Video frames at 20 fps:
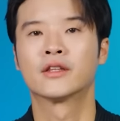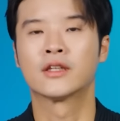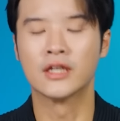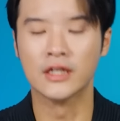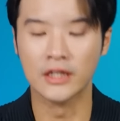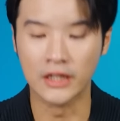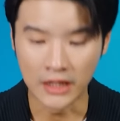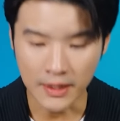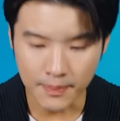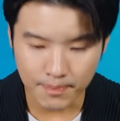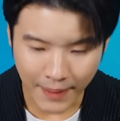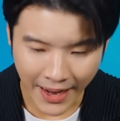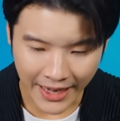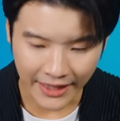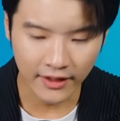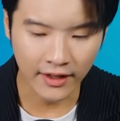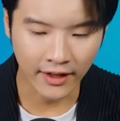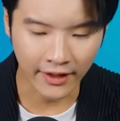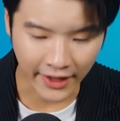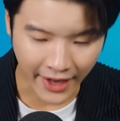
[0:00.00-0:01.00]
ถือเป็น
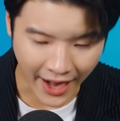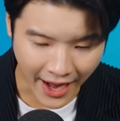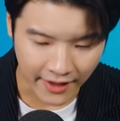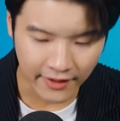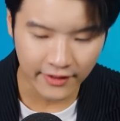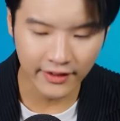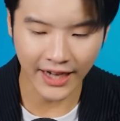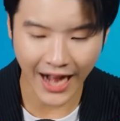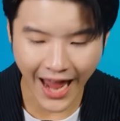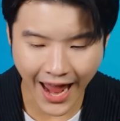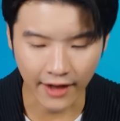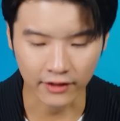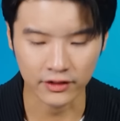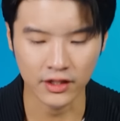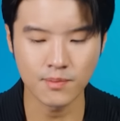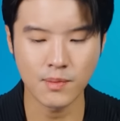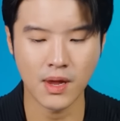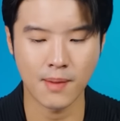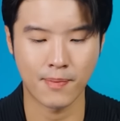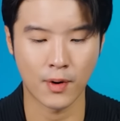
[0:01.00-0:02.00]
ครั้งแรก
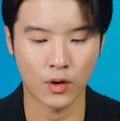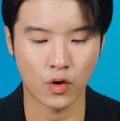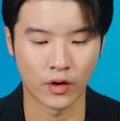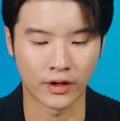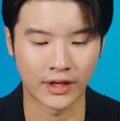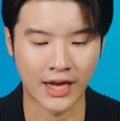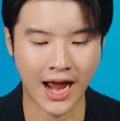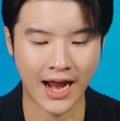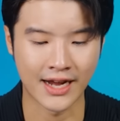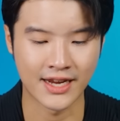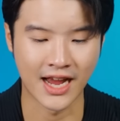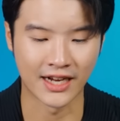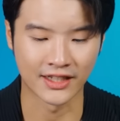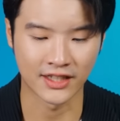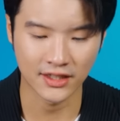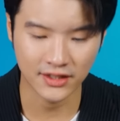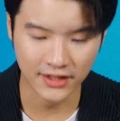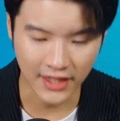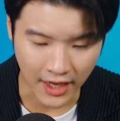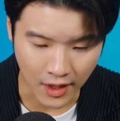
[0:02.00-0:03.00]
ที่มีปรากฏการณ์อย่าง
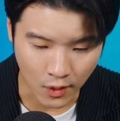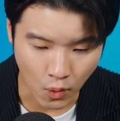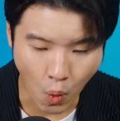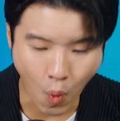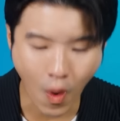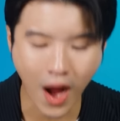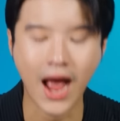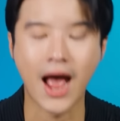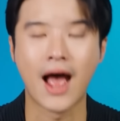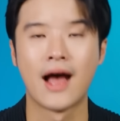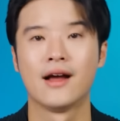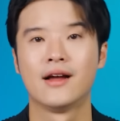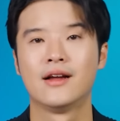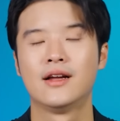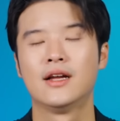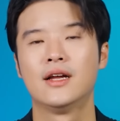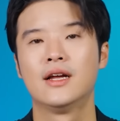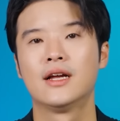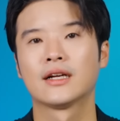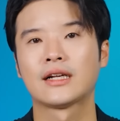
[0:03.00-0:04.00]
ชัดเจนว่า
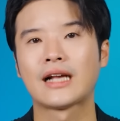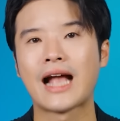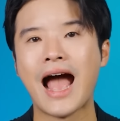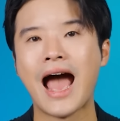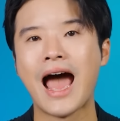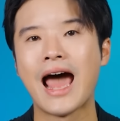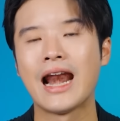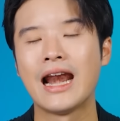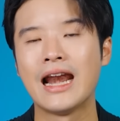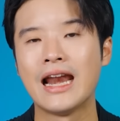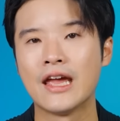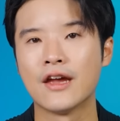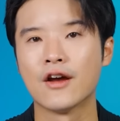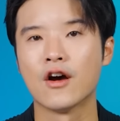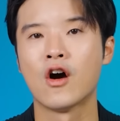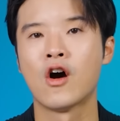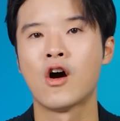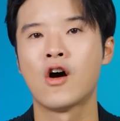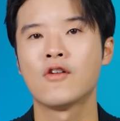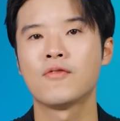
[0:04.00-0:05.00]
การ เล
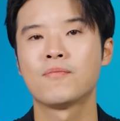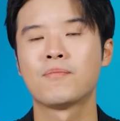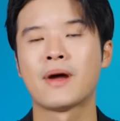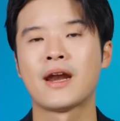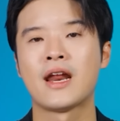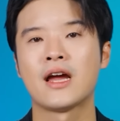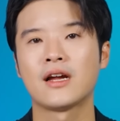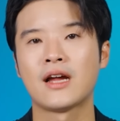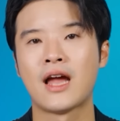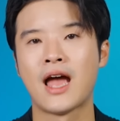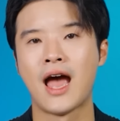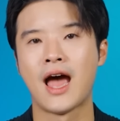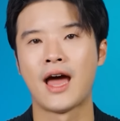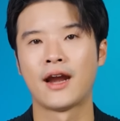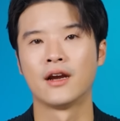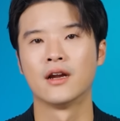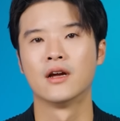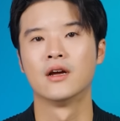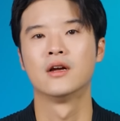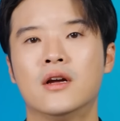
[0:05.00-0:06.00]
ย์ออฟ พนักงาน
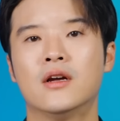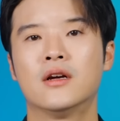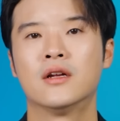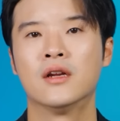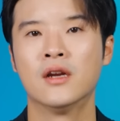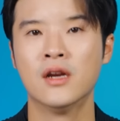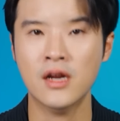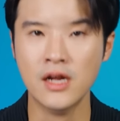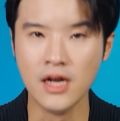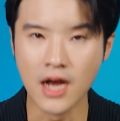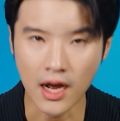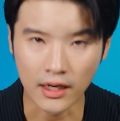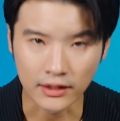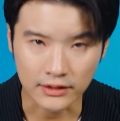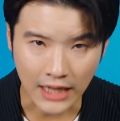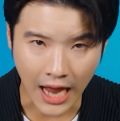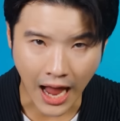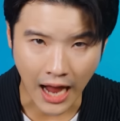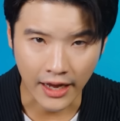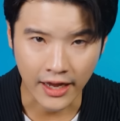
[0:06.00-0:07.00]
เนื่อง
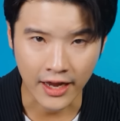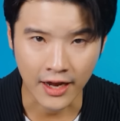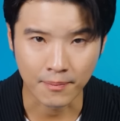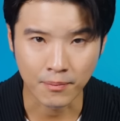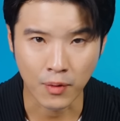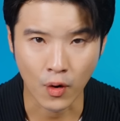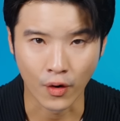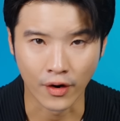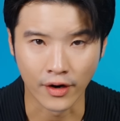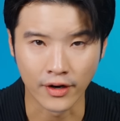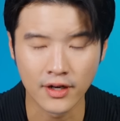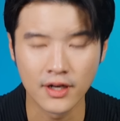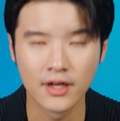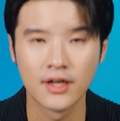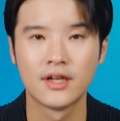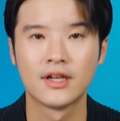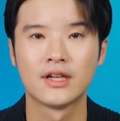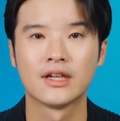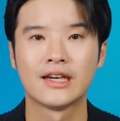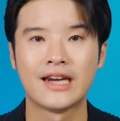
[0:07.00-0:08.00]
จากเหตุผล
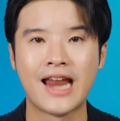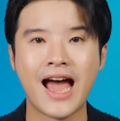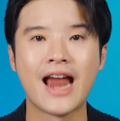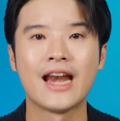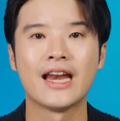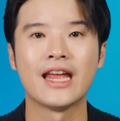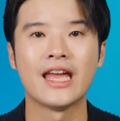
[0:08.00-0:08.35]
ด้าน